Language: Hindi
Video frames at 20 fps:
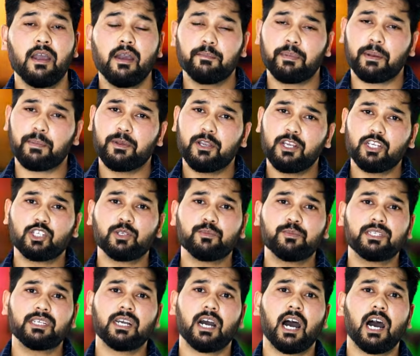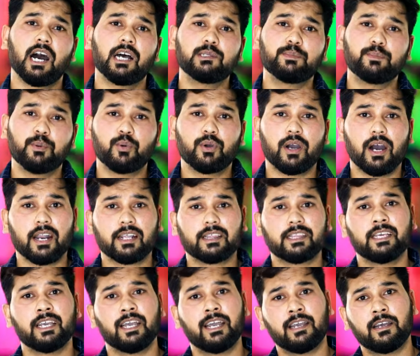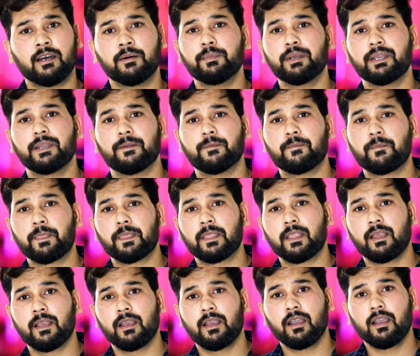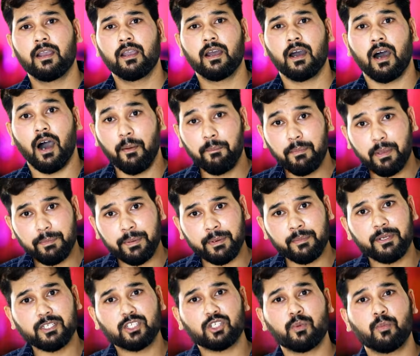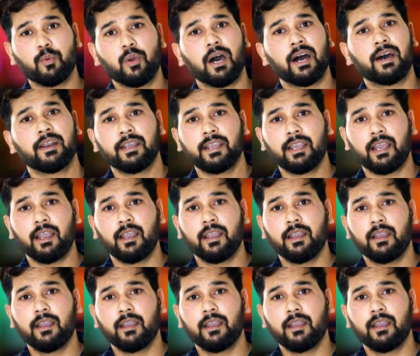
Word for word: प्रभु यीशु मसीह आज पुकारते हैं हमें हमें परमेश्वर बुला रहे हैं